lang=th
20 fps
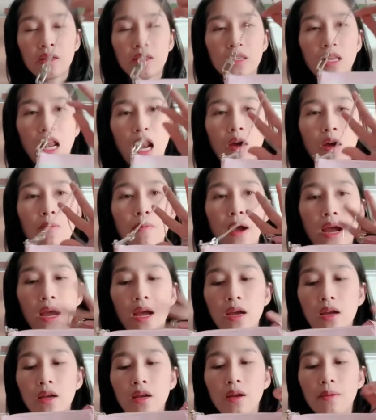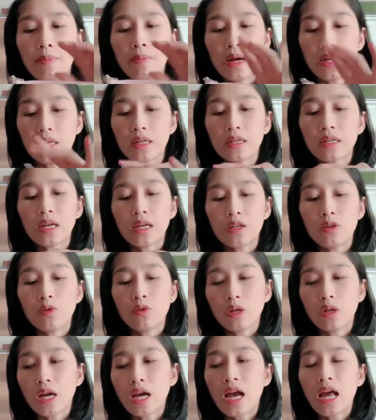เดี๋ยวเรามาเปิดข้างในดู
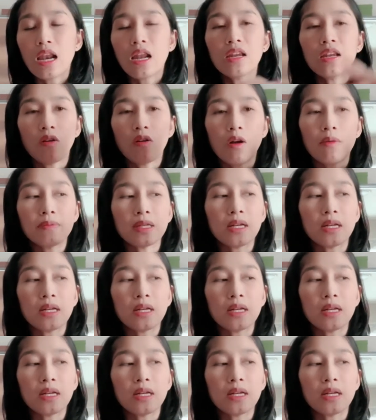นะคะ แล้วเดี๋ยวก็